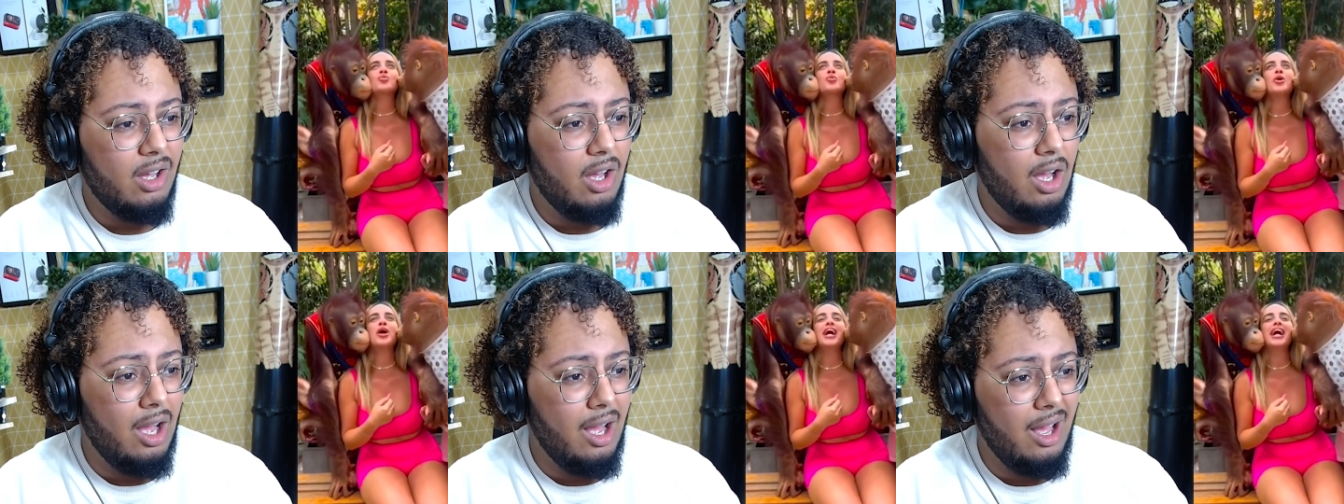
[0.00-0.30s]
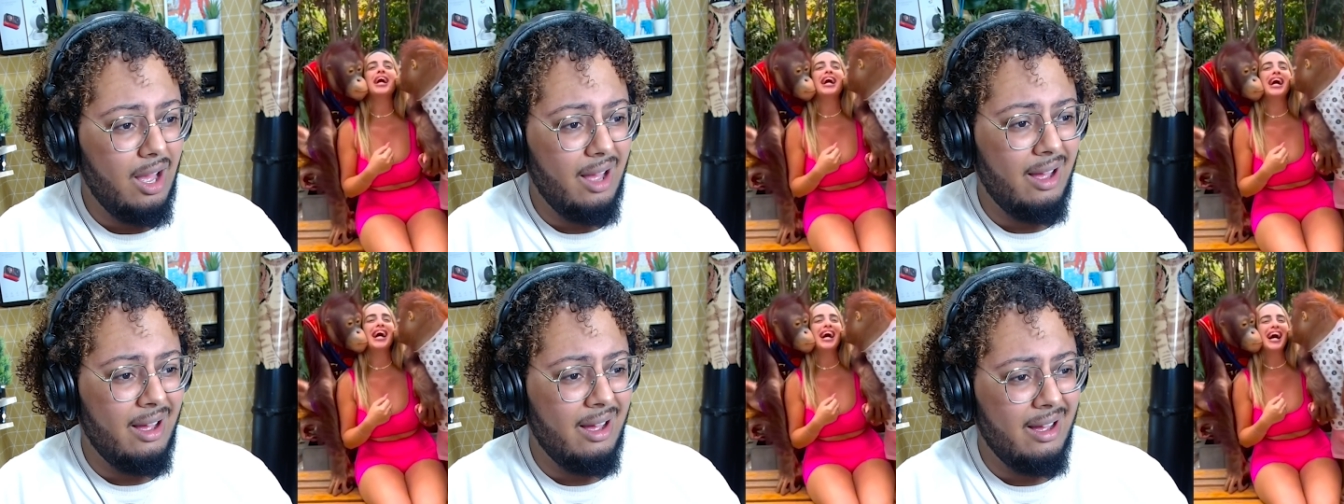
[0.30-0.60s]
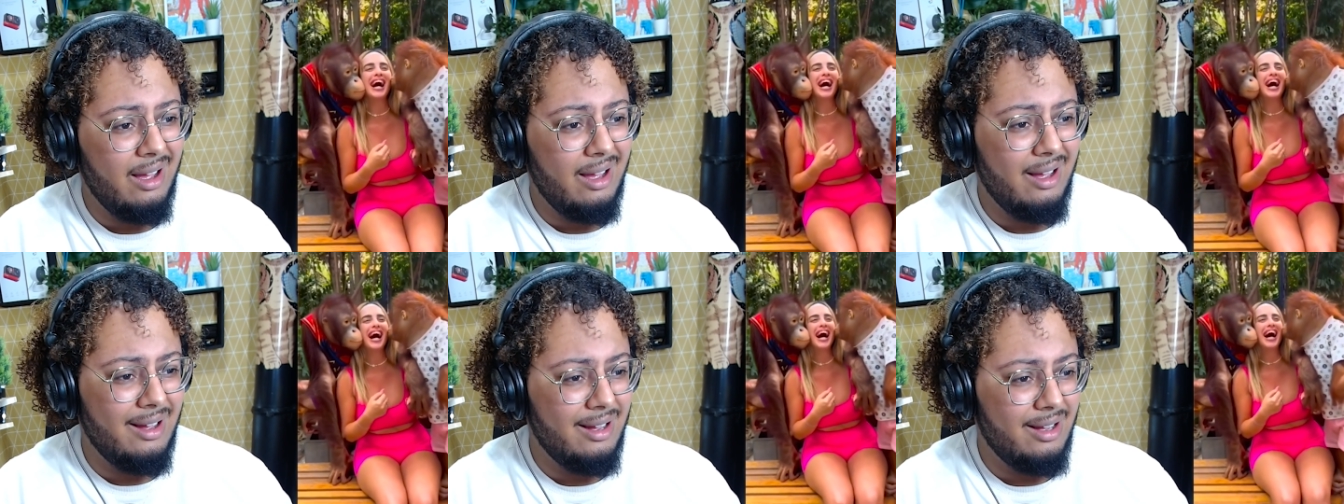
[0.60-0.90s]

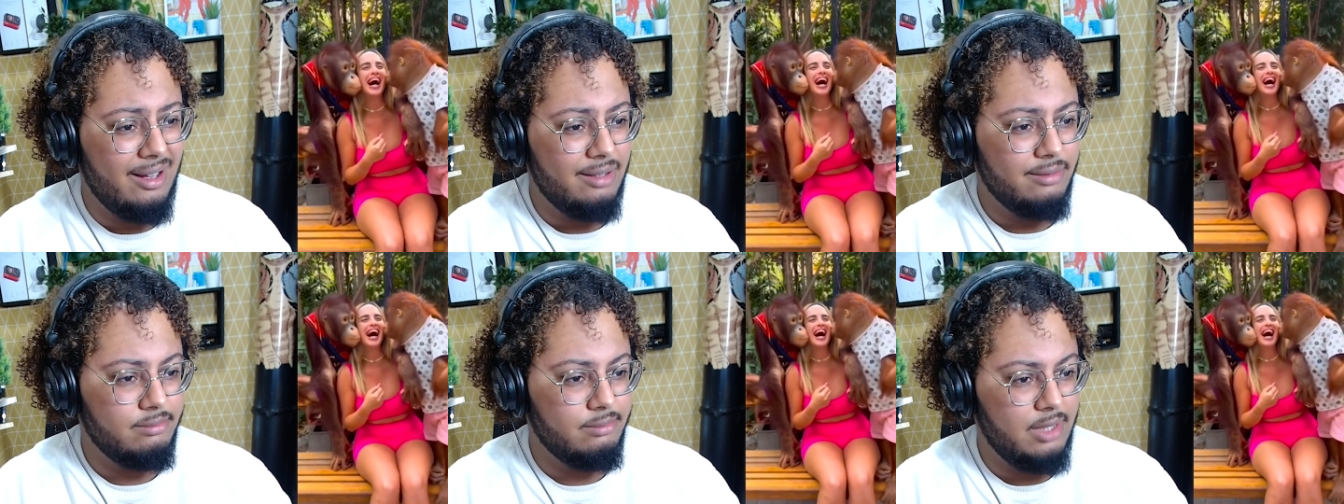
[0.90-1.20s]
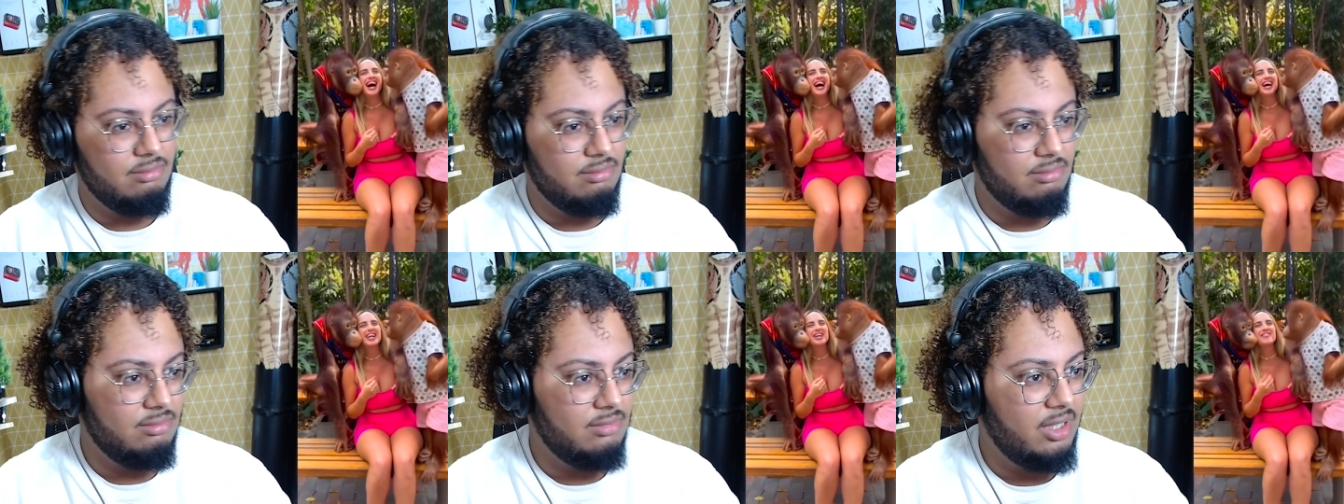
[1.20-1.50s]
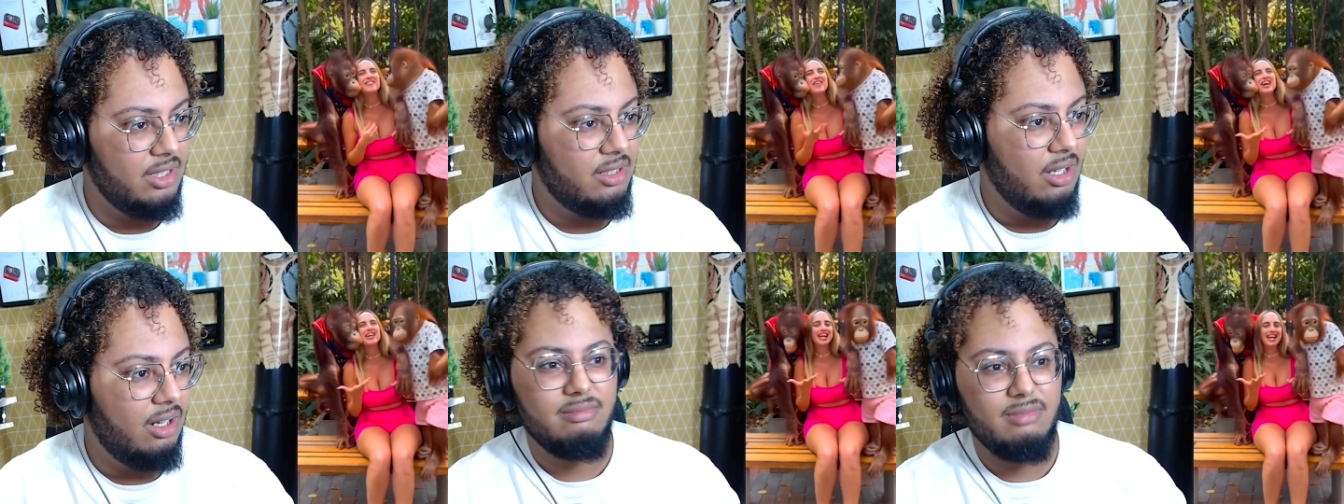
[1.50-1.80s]
oh Mais
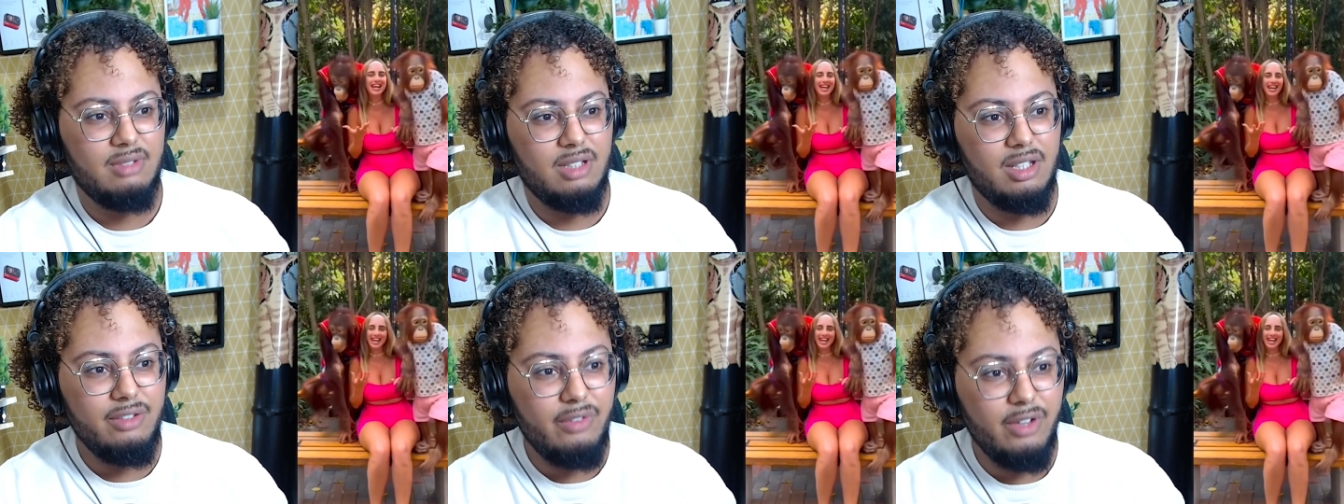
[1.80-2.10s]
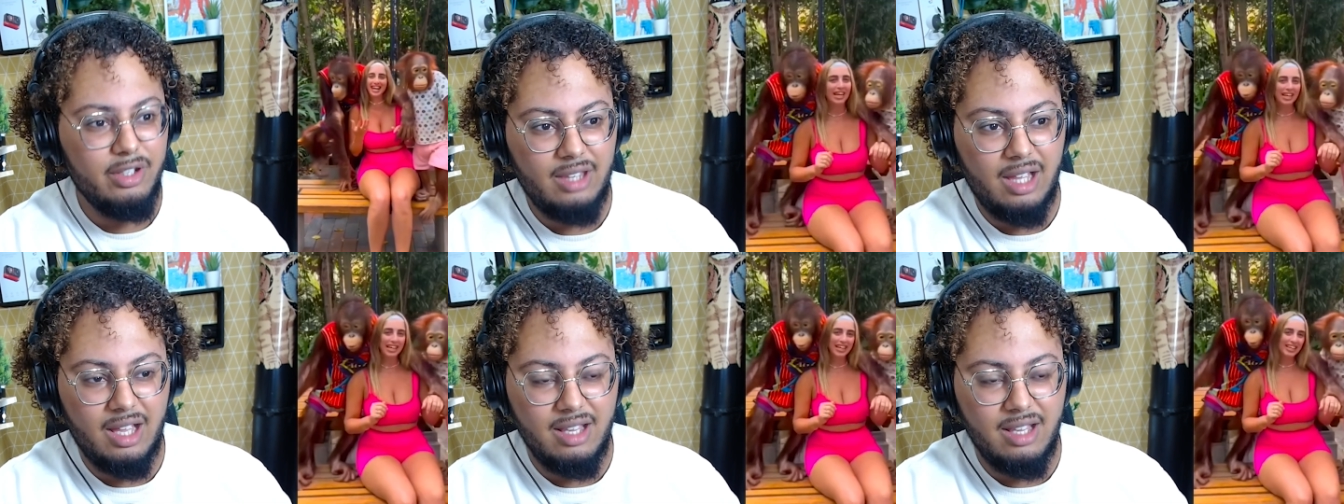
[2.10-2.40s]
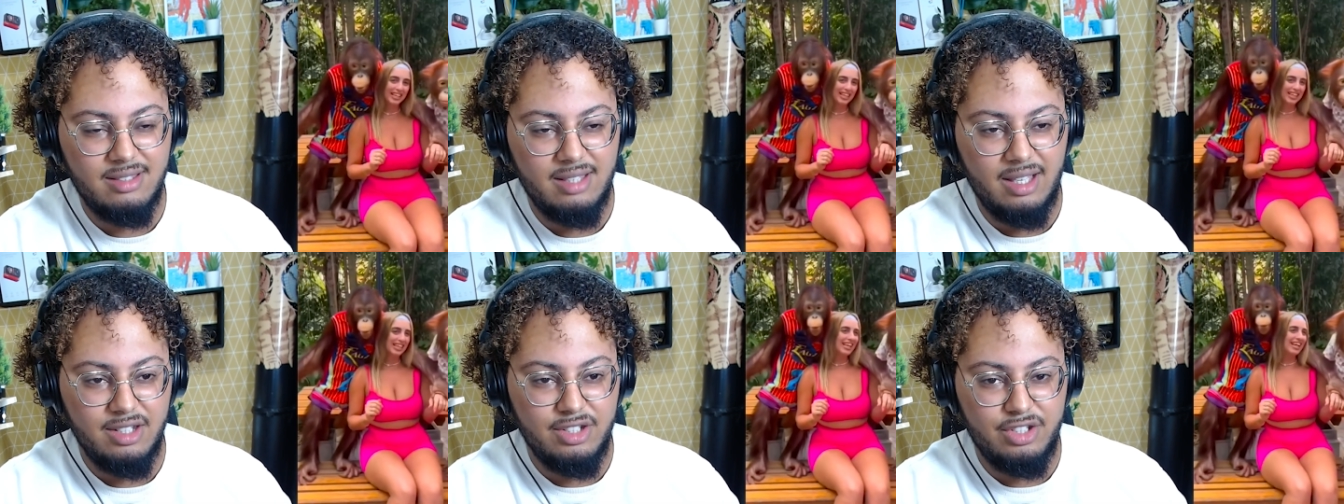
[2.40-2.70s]
les gars, qui veut être un
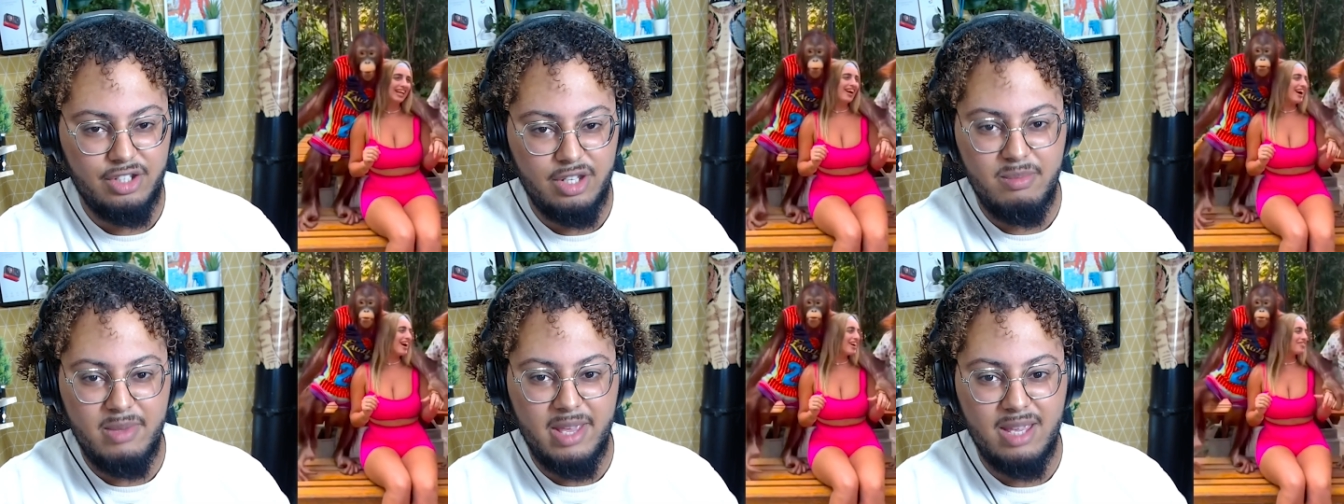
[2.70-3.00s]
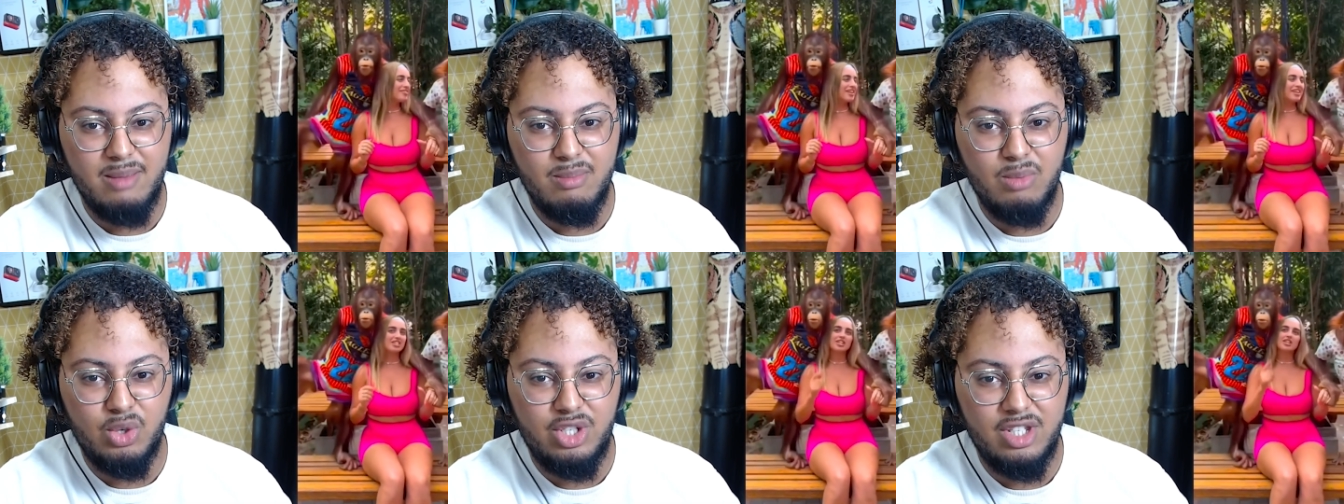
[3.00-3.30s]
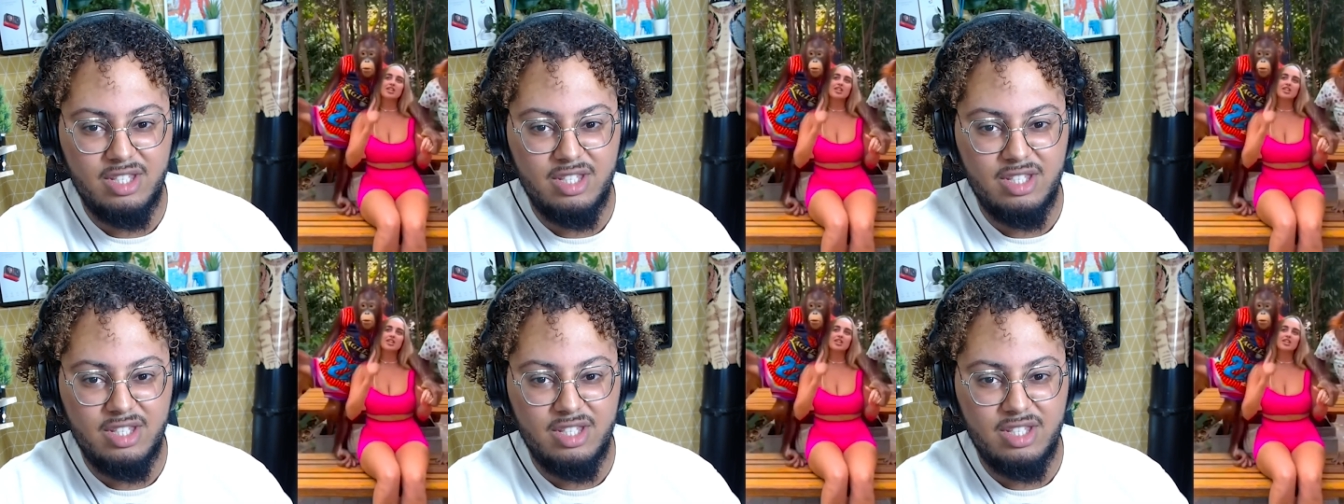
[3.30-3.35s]
singe Il met emoji